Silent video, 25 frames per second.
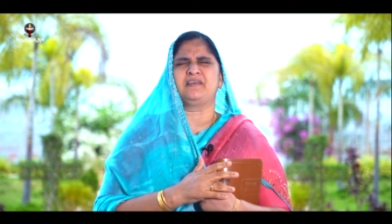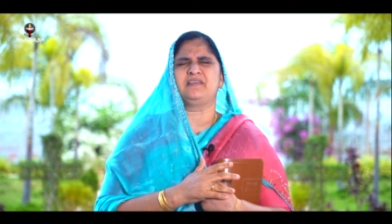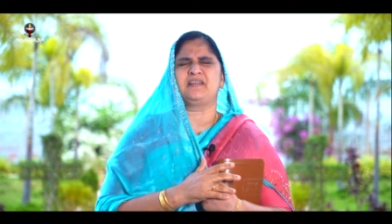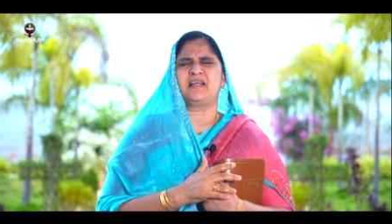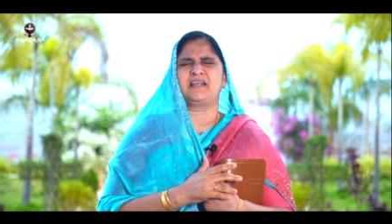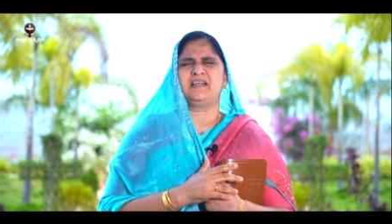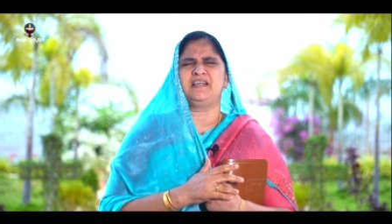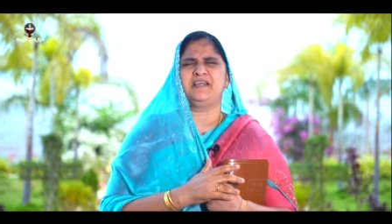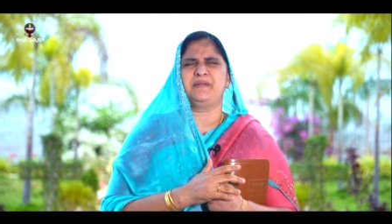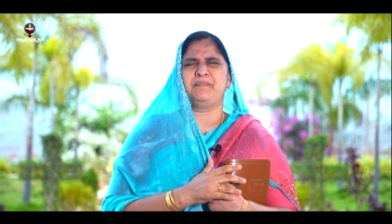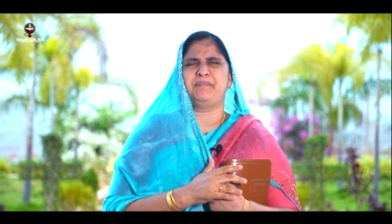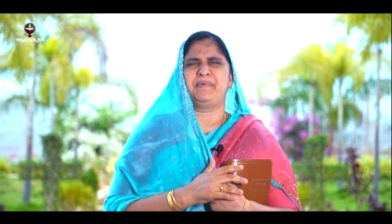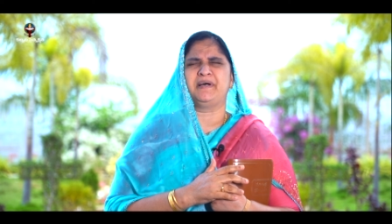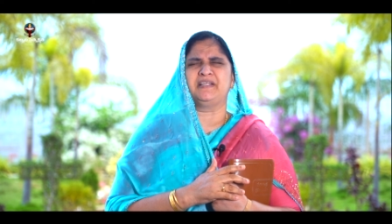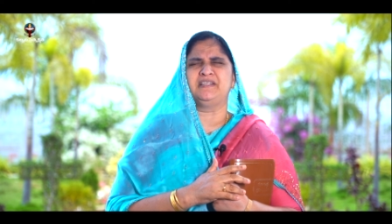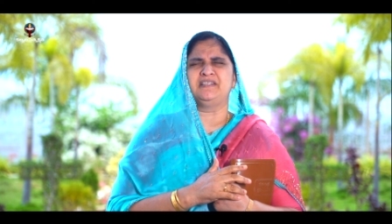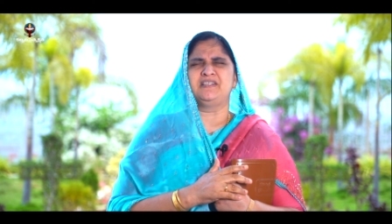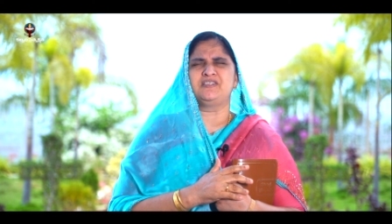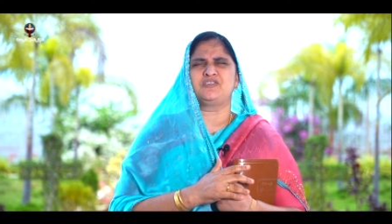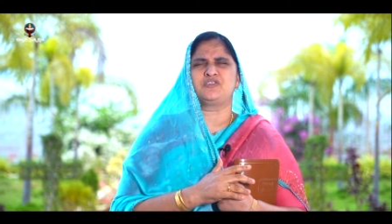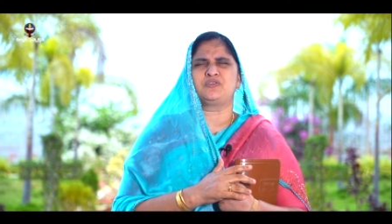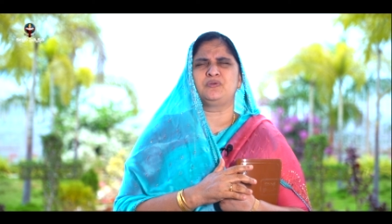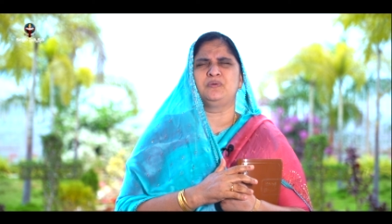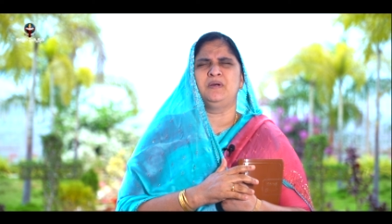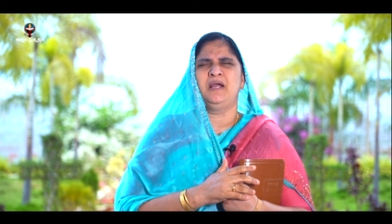ఆయుధాలన్నీ
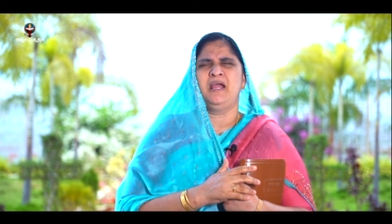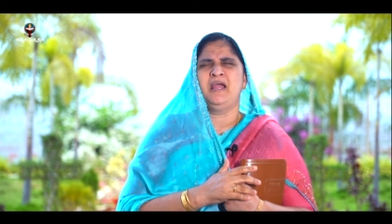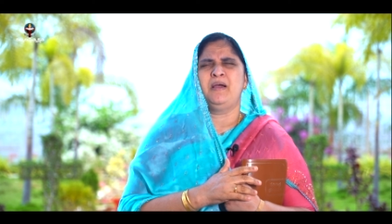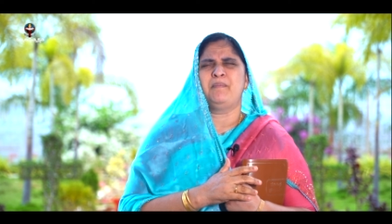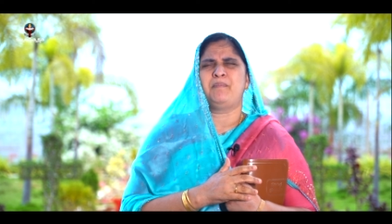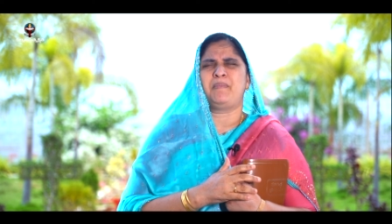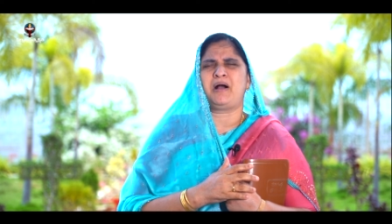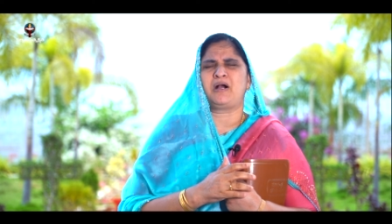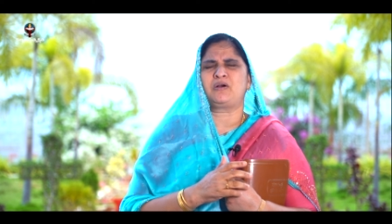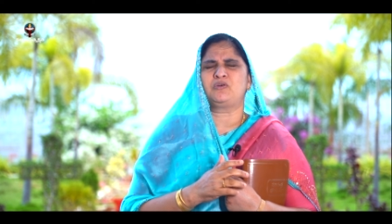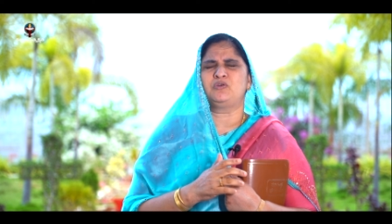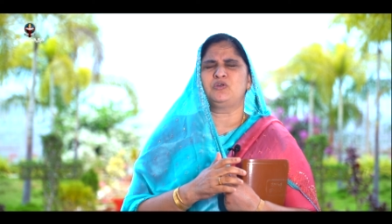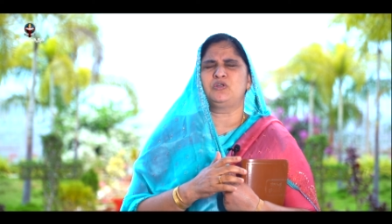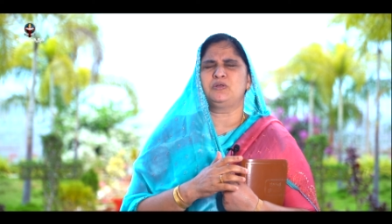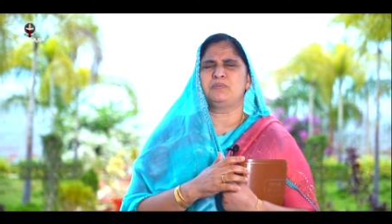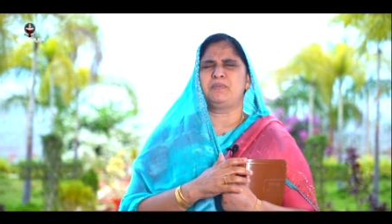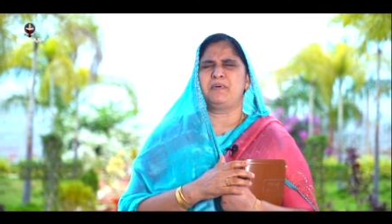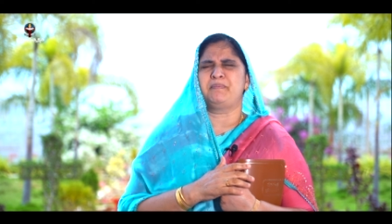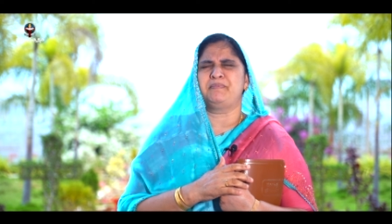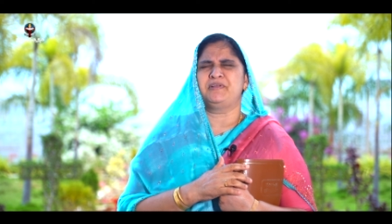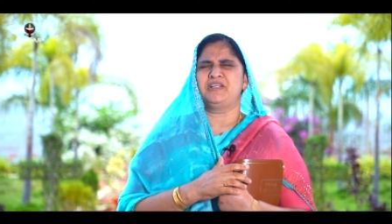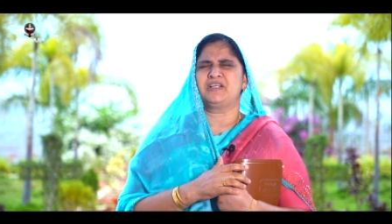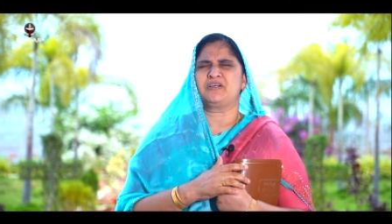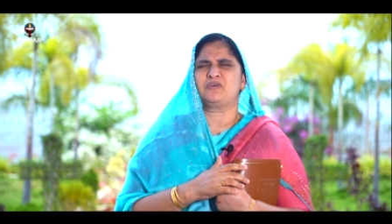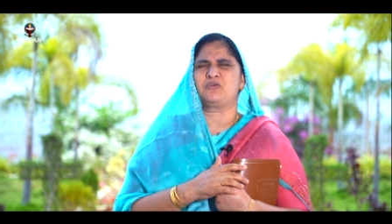బంధిస్తూ మా
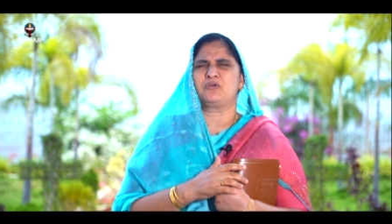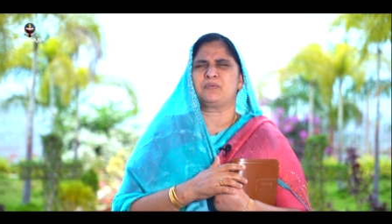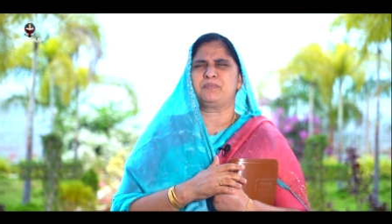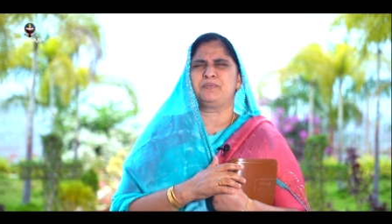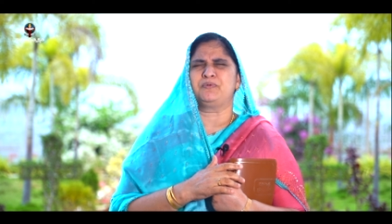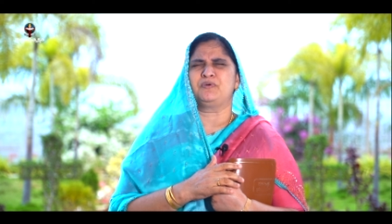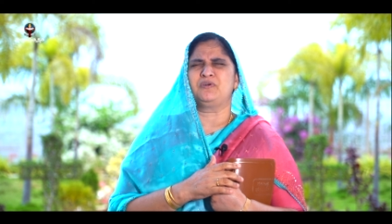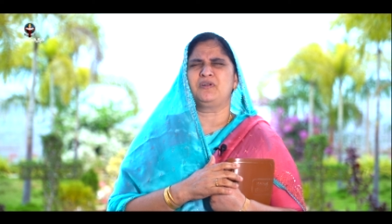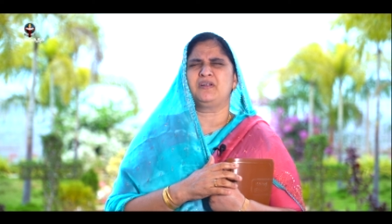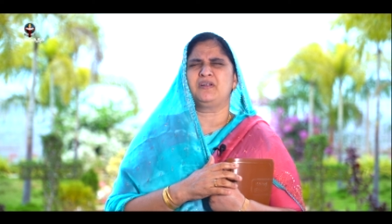కుటుంబం మీద కృప